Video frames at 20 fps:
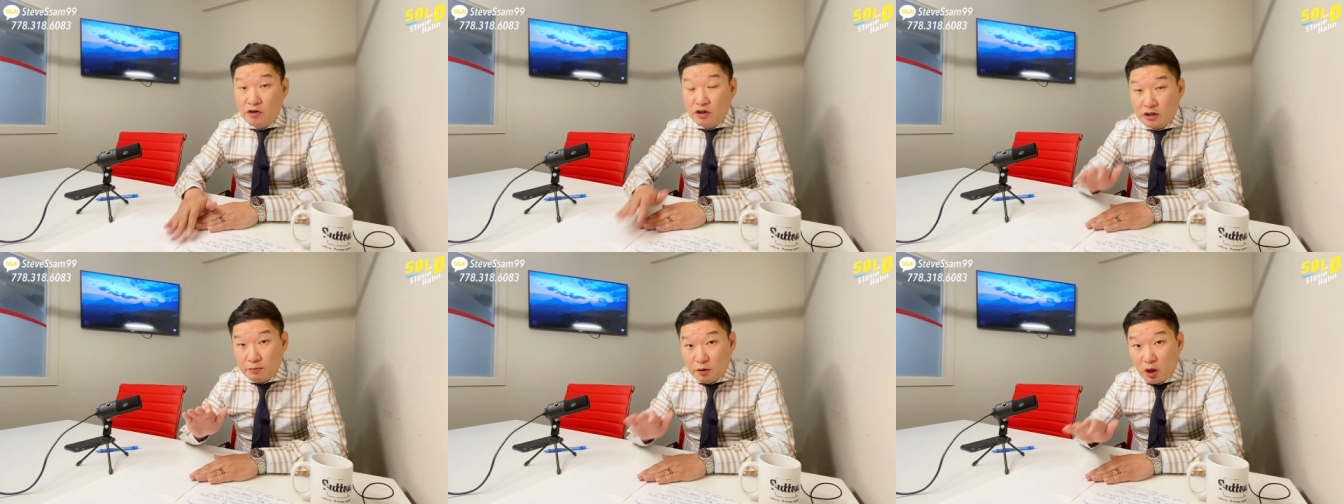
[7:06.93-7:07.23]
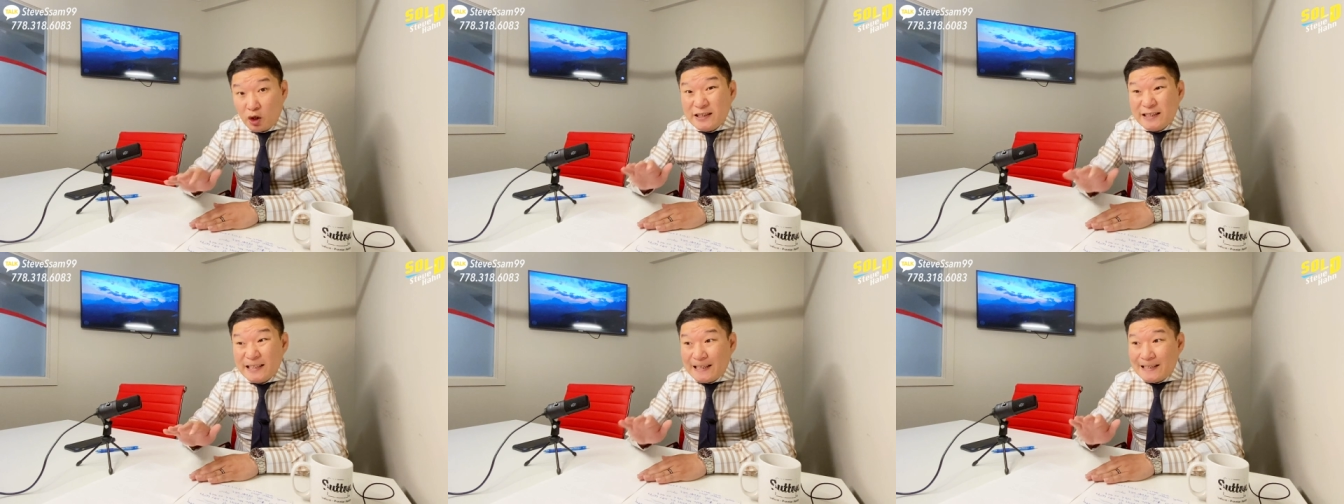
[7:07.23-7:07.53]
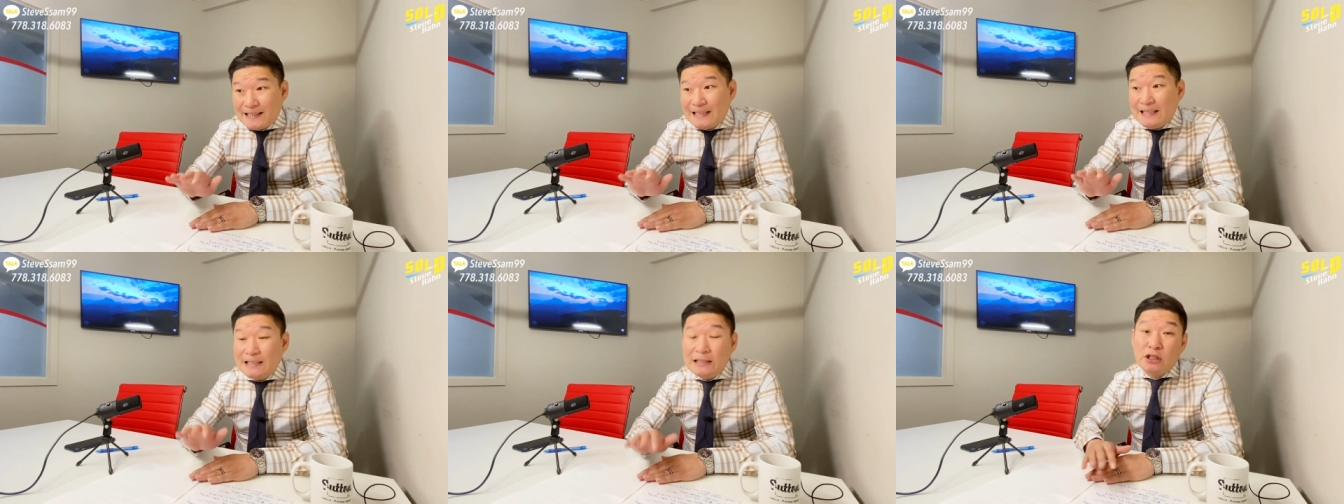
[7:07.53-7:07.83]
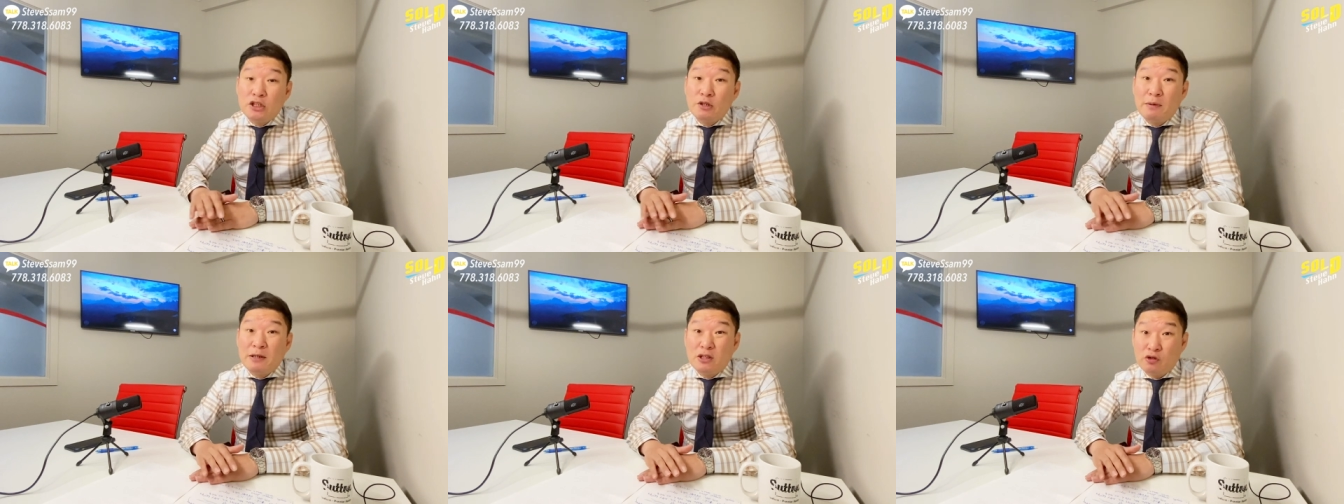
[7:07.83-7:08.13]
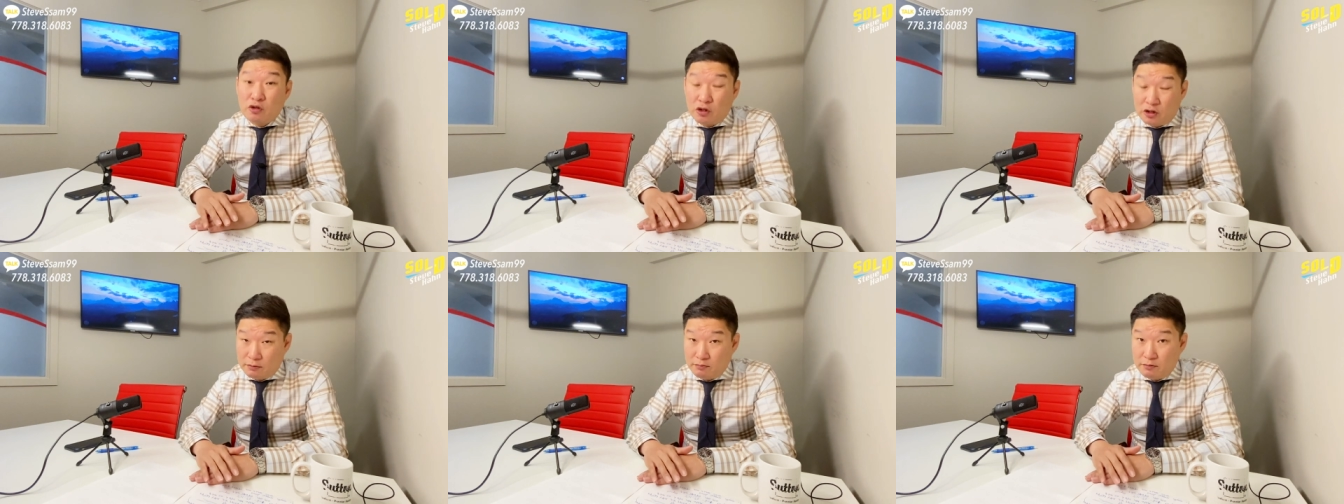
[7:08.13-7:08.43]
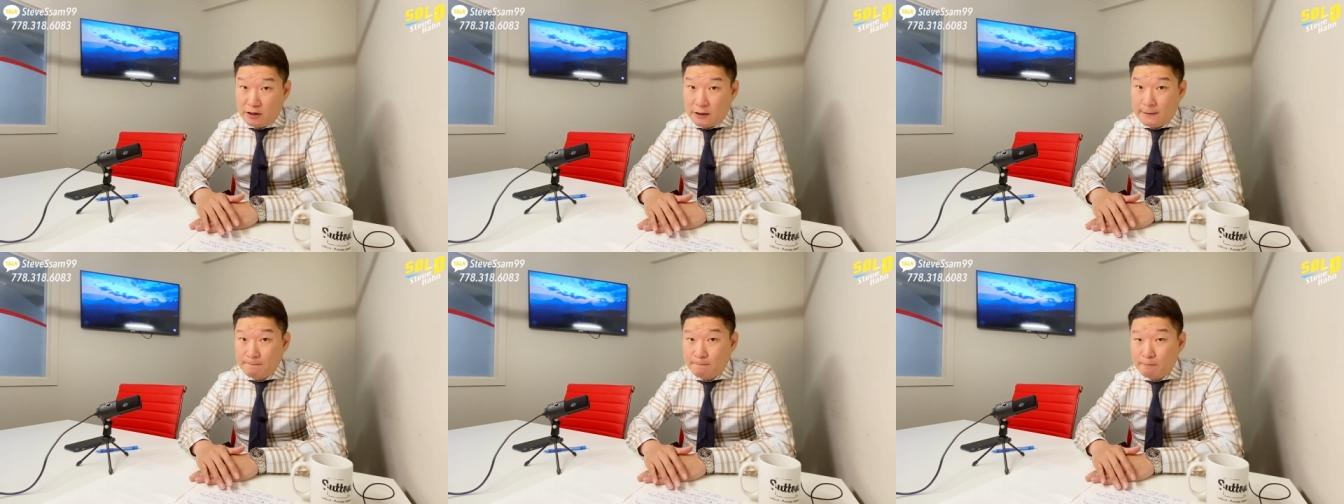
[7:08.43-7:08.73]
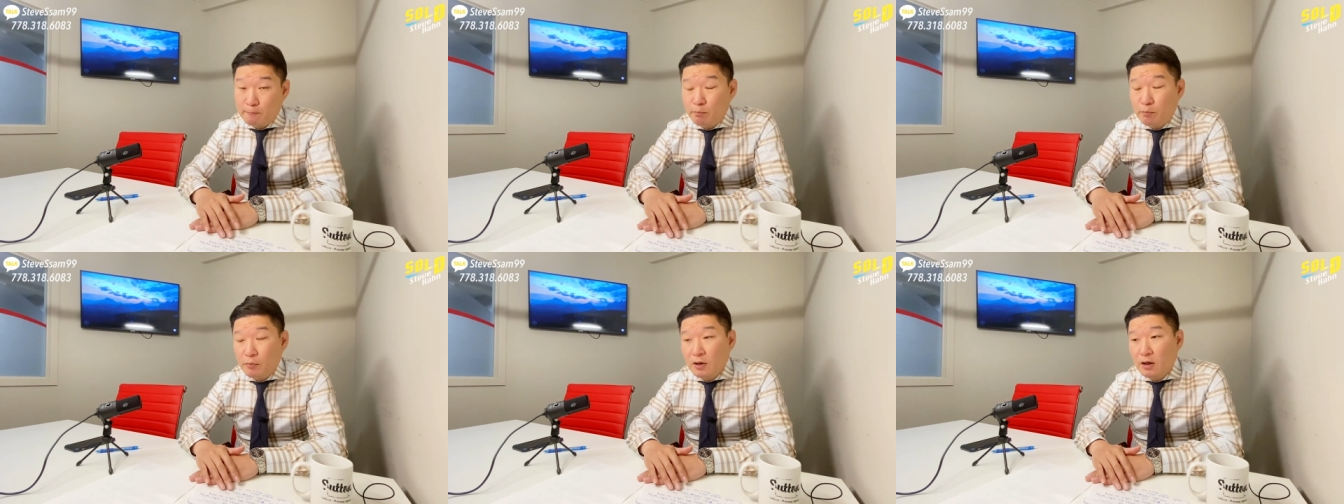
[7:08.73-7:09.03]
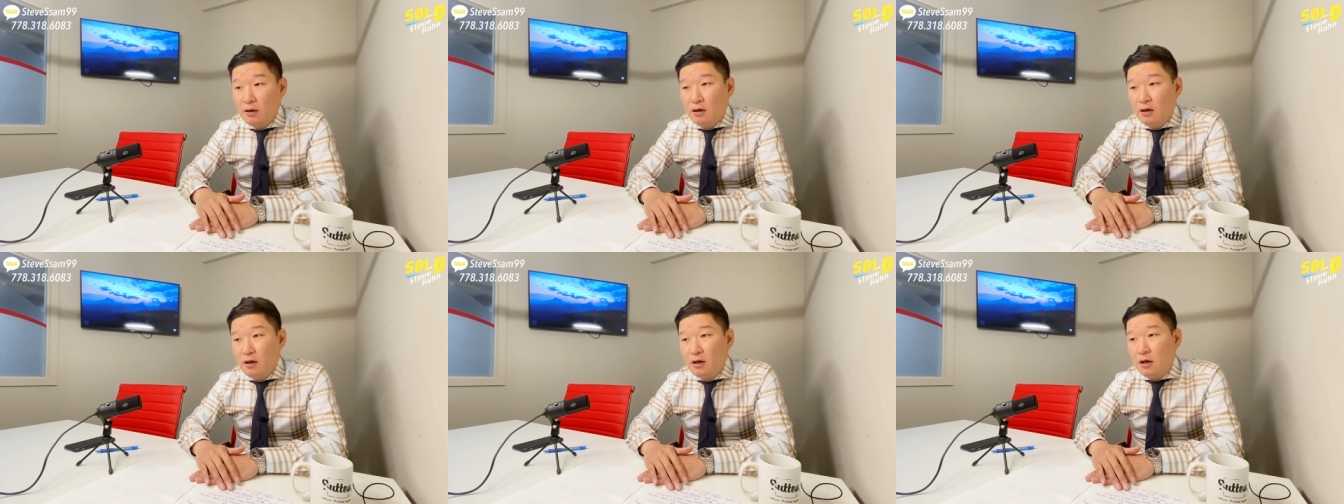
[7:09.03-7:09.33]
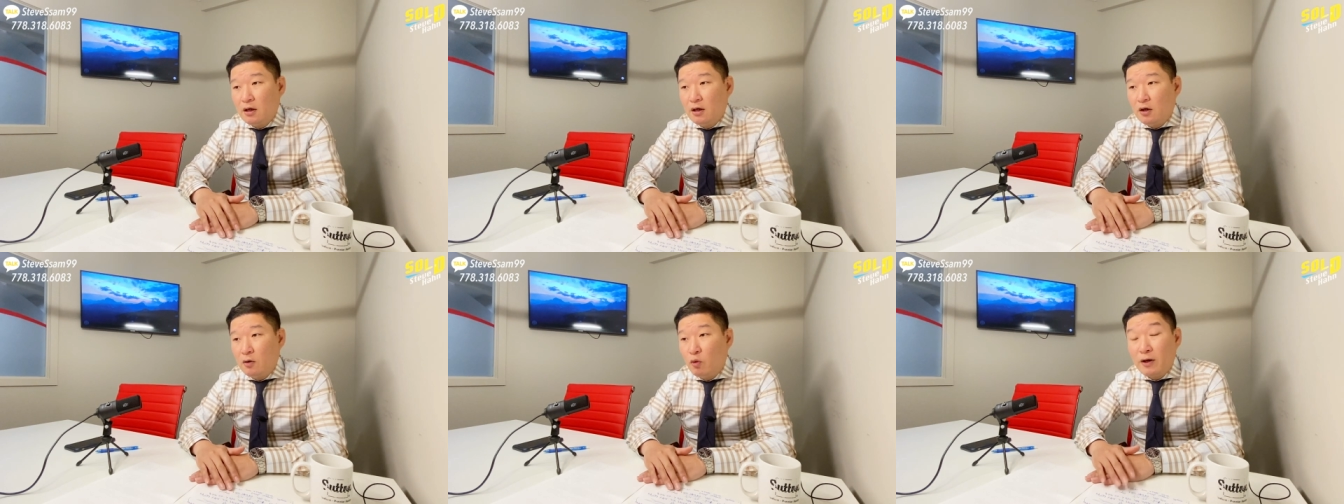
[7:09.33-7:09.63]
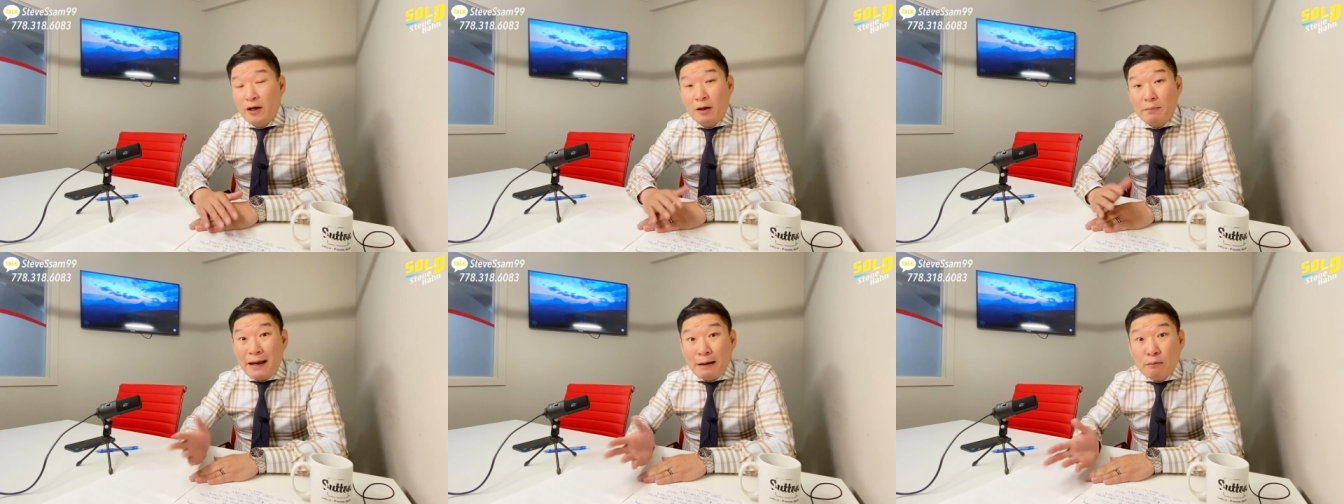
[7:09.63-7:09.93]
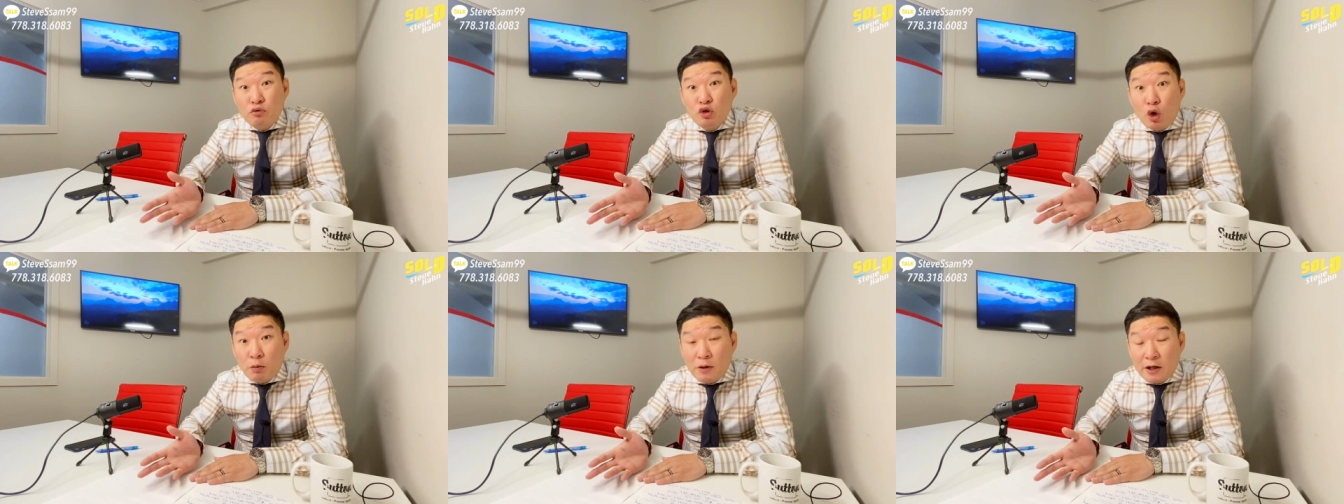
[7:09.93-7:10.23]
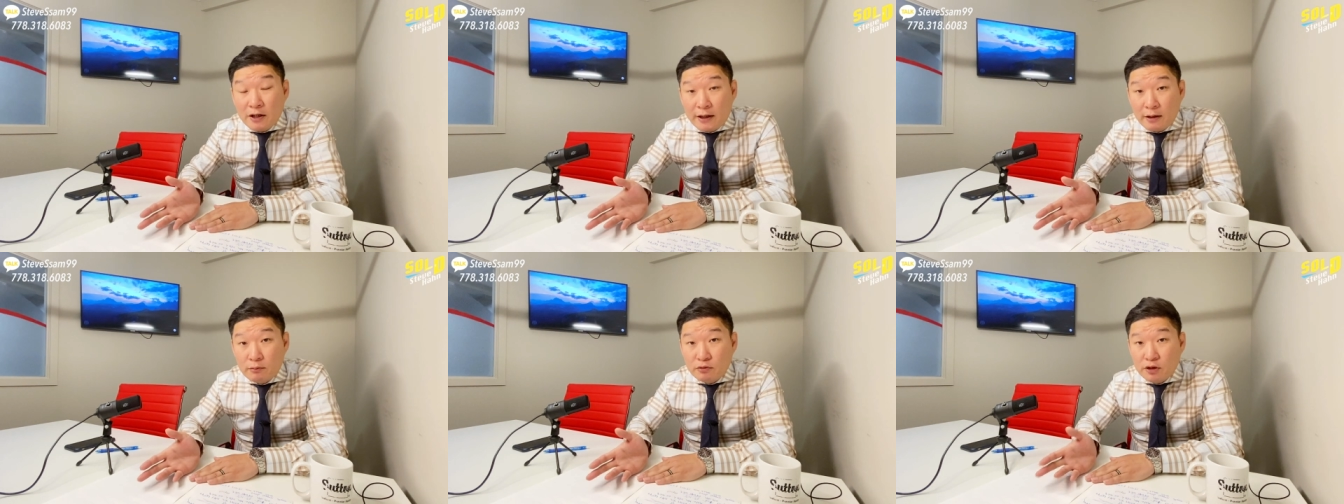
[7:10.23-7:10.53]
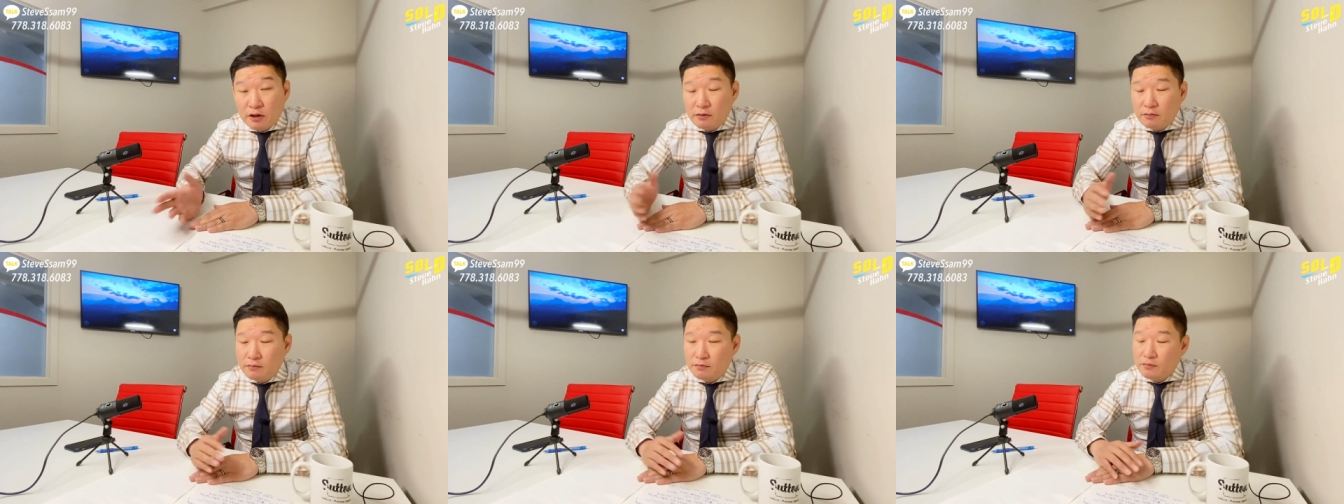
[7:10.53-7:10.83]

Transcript: 지금 현재 이 시점에서 그렇습니다. 어, 워낙 매물이 없기 때문에요.